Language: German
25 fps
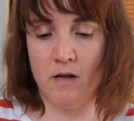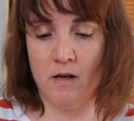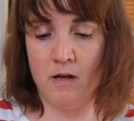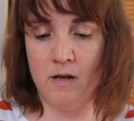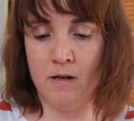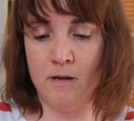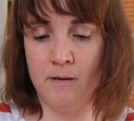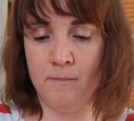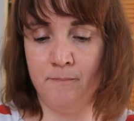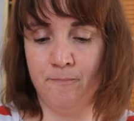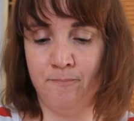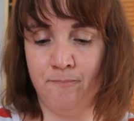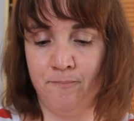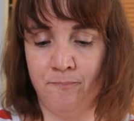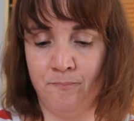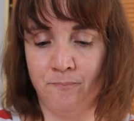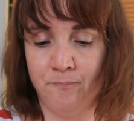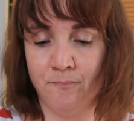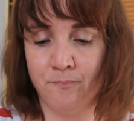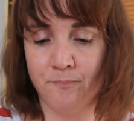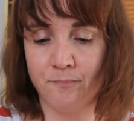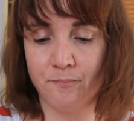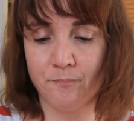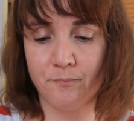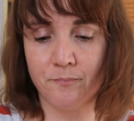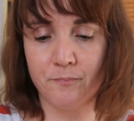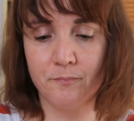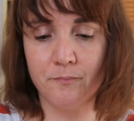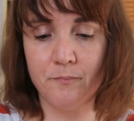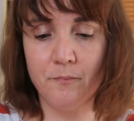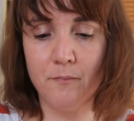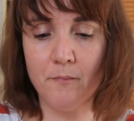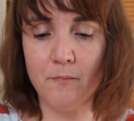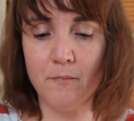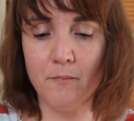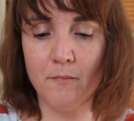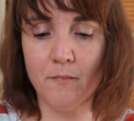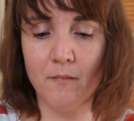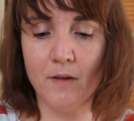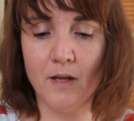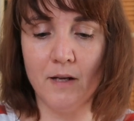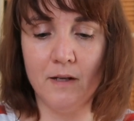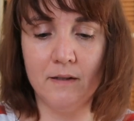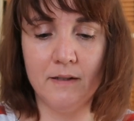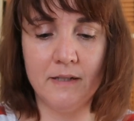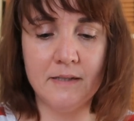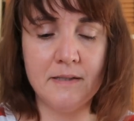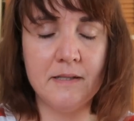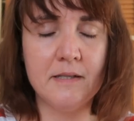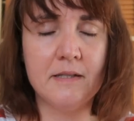Ähm,
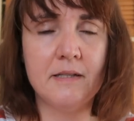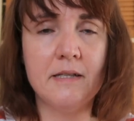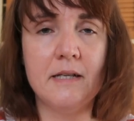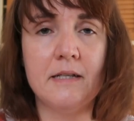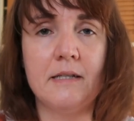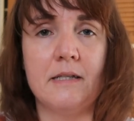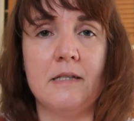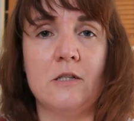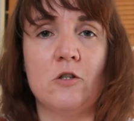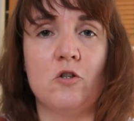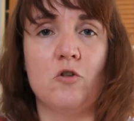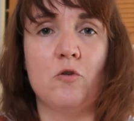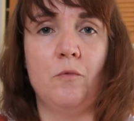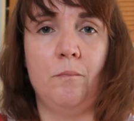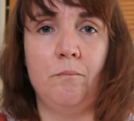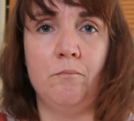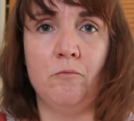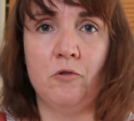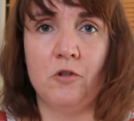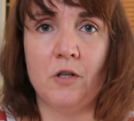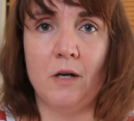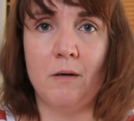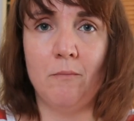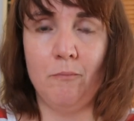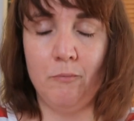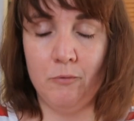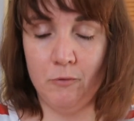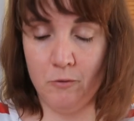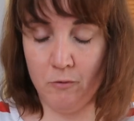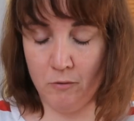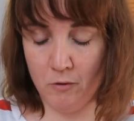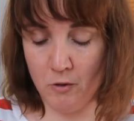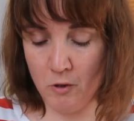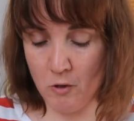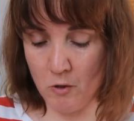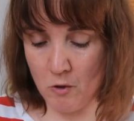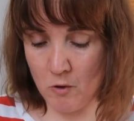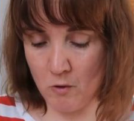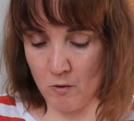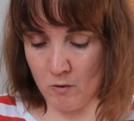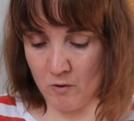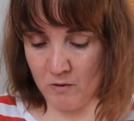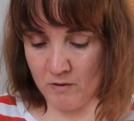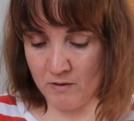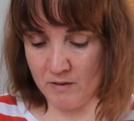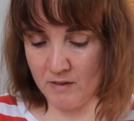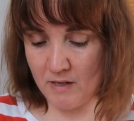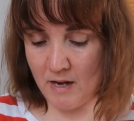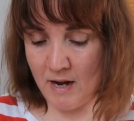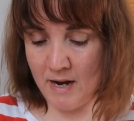das ist jetzt ein Schuppenshampoo
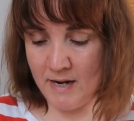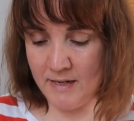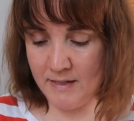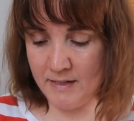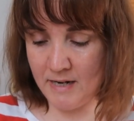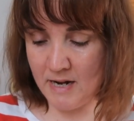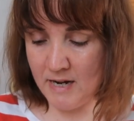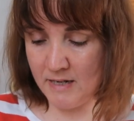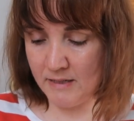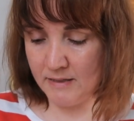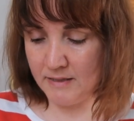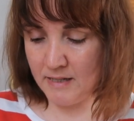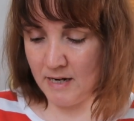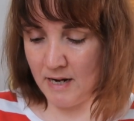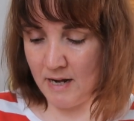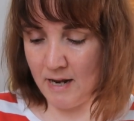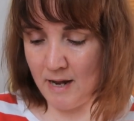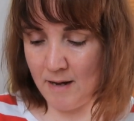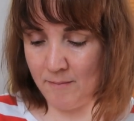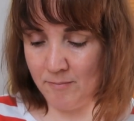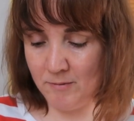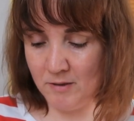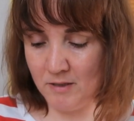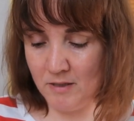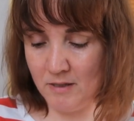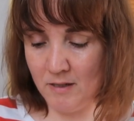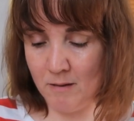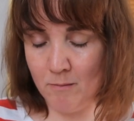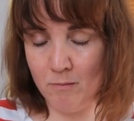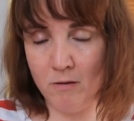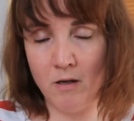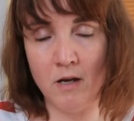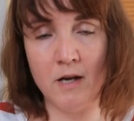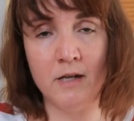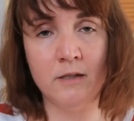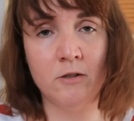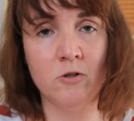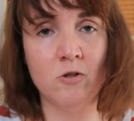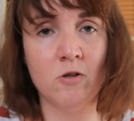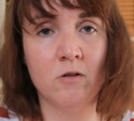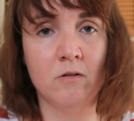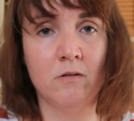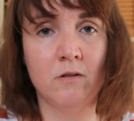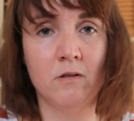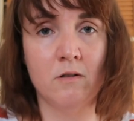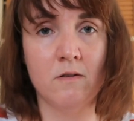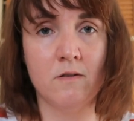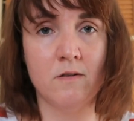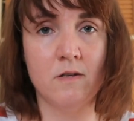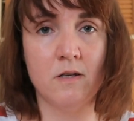und einen Nachteil habt ihr ja bereits
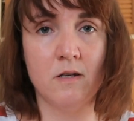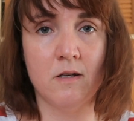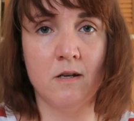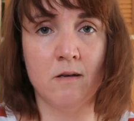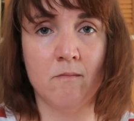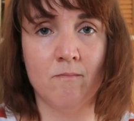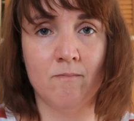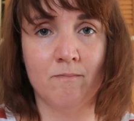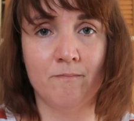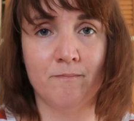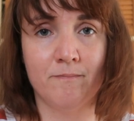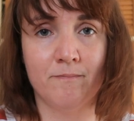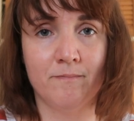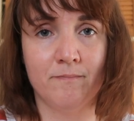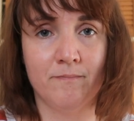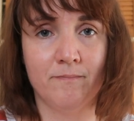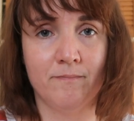schon gesehen.